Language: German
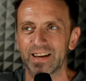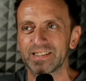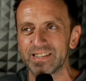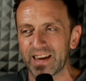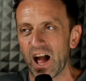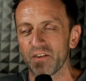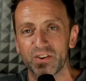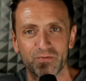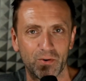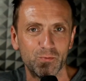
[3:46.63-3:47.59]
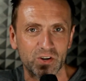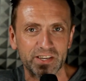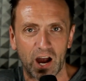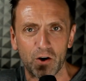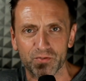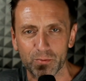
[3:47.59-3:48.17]
dass die Grafik
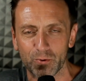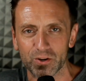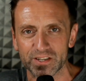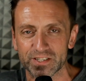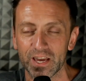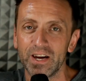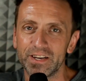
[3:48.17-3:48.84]
vermutlich aufgebohrt ist,